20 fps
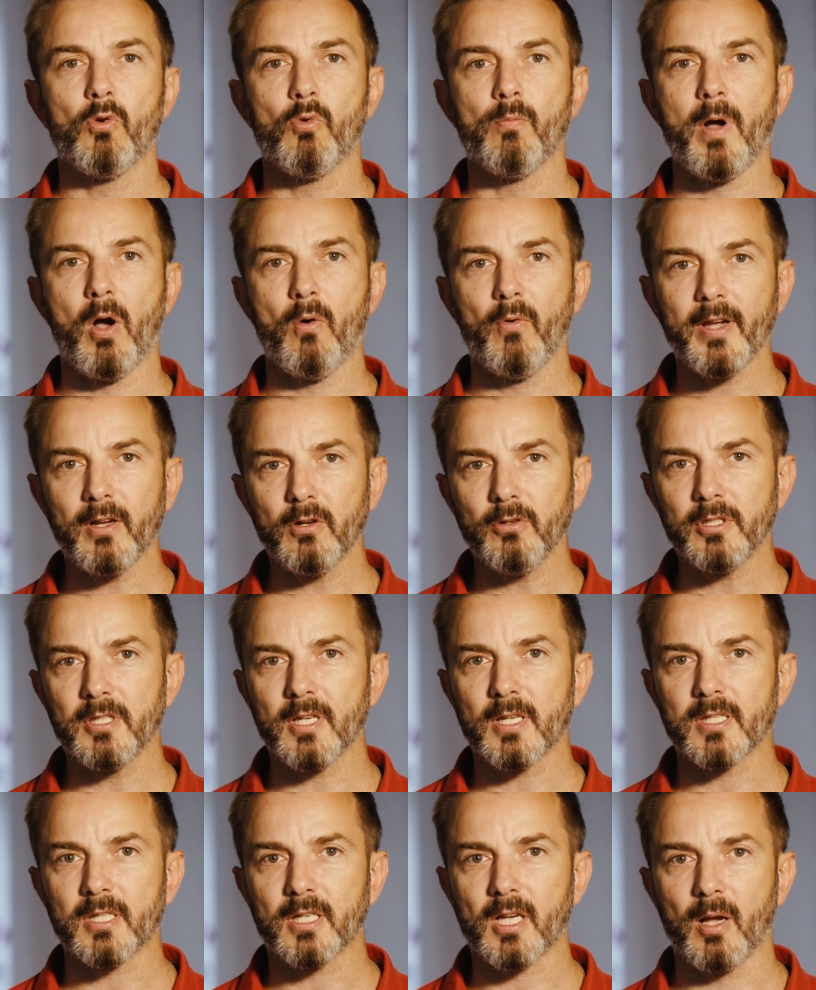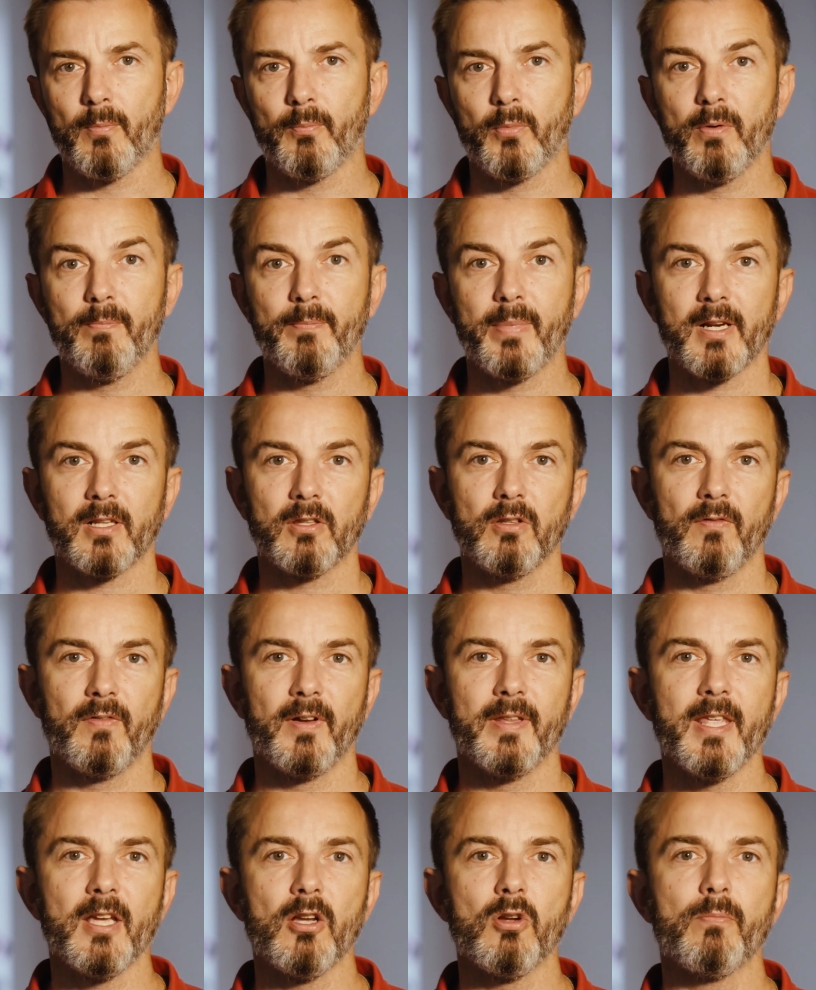u małego dziecka,
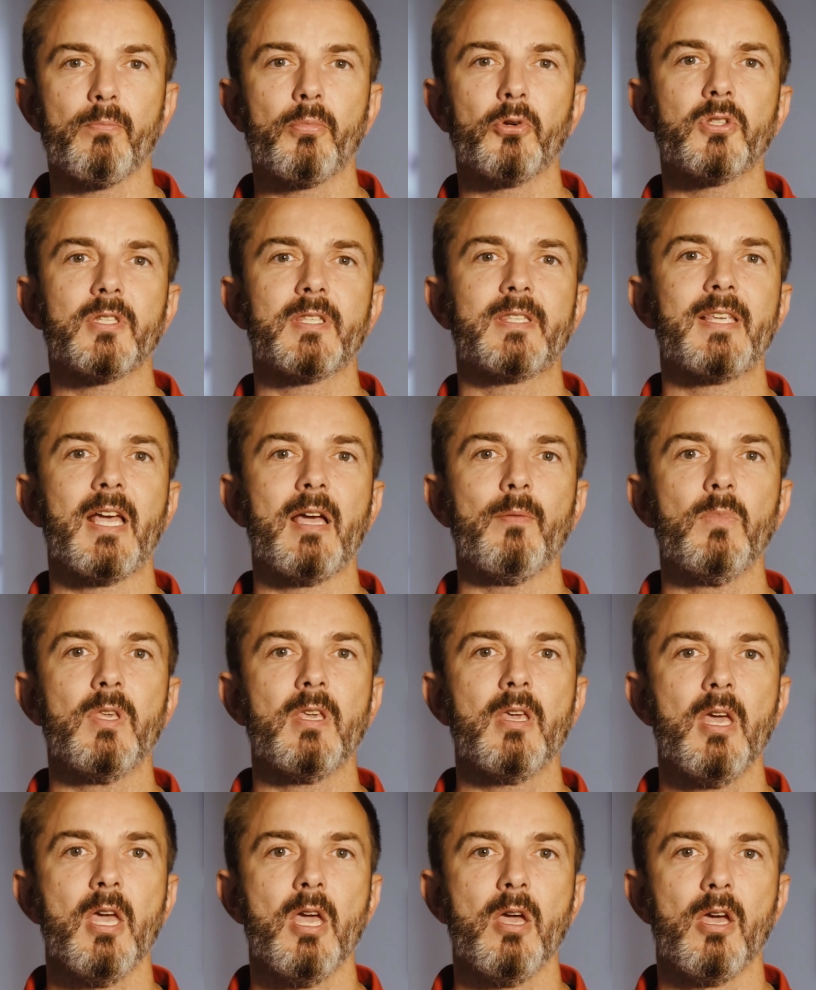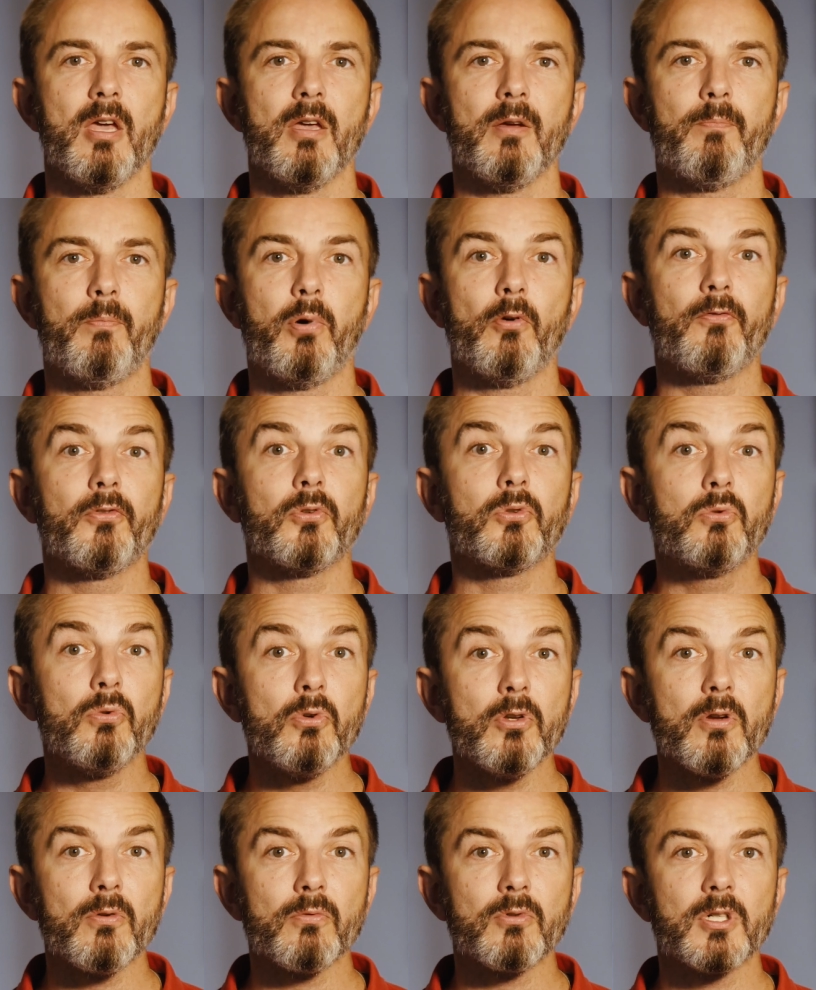bombardowanego bodźcami, e,
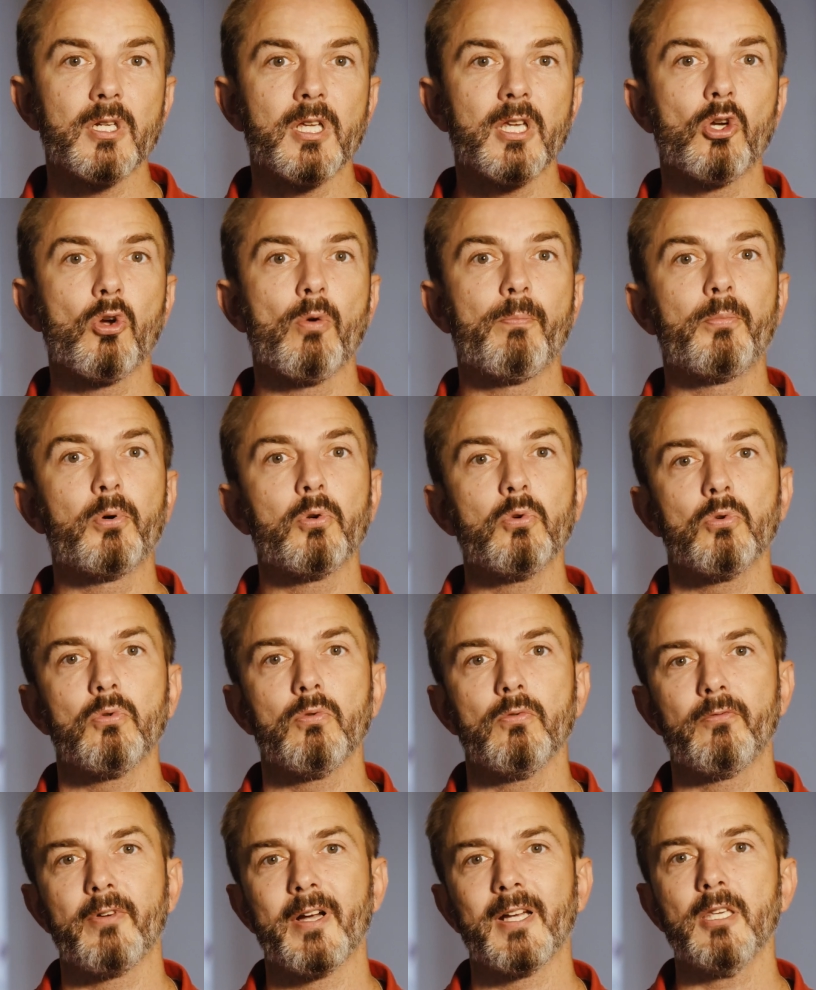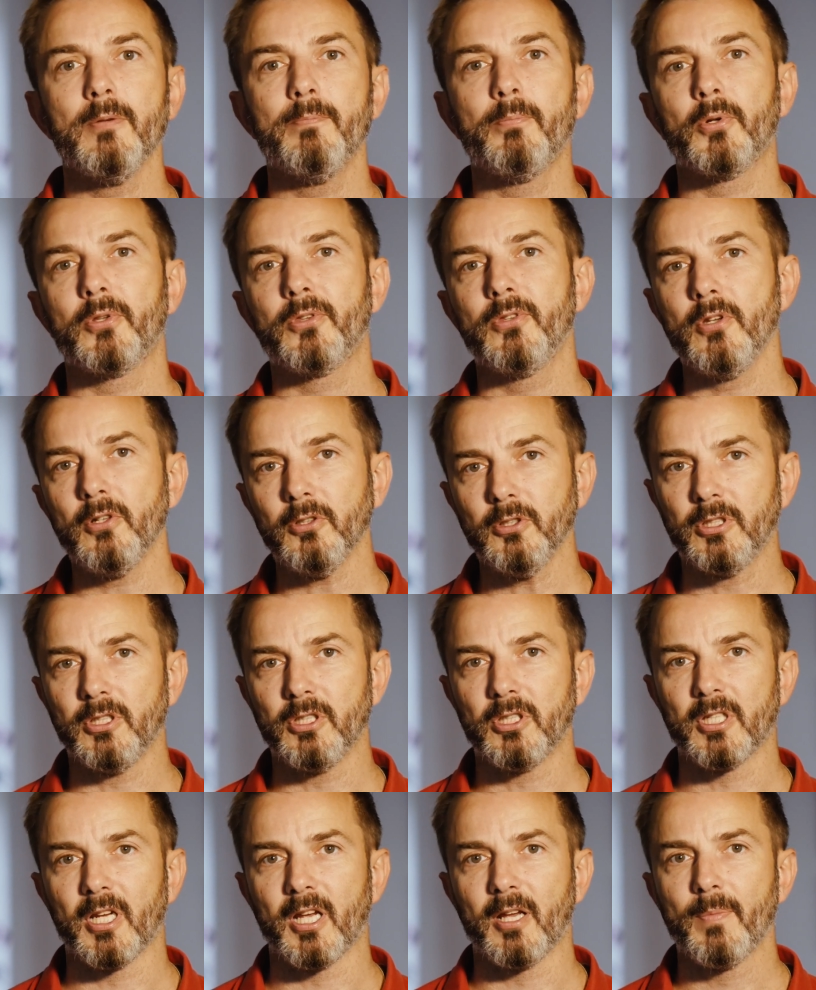powodują, że jego próg uwagi podnosi
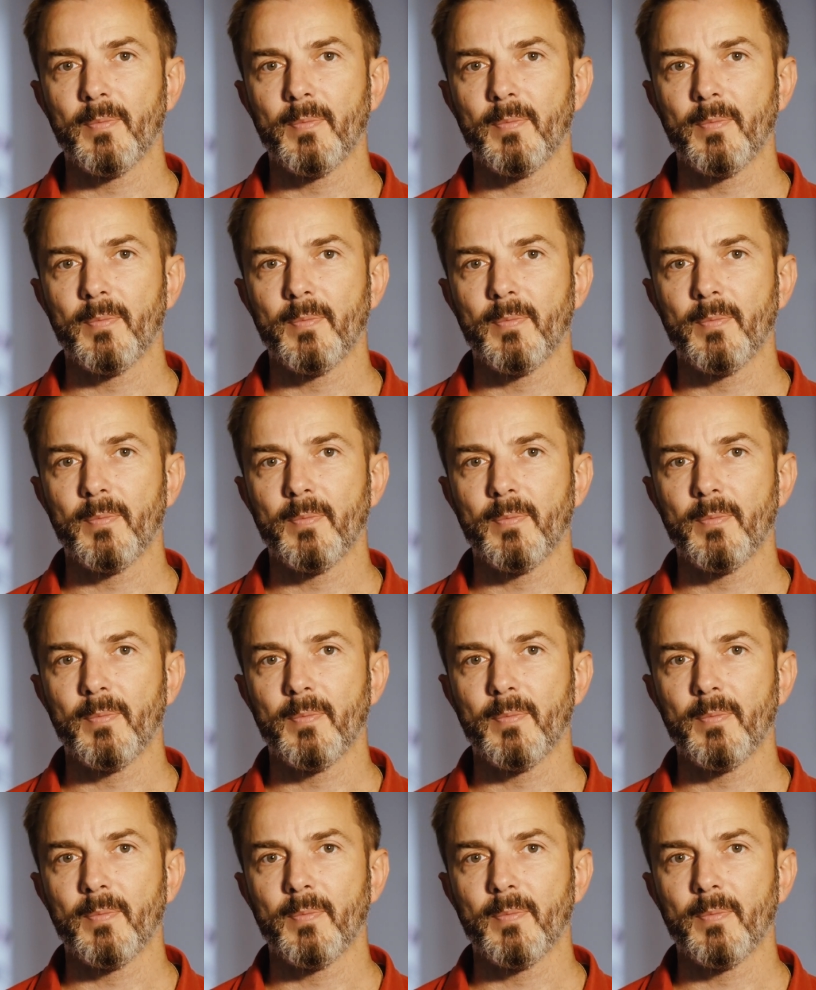się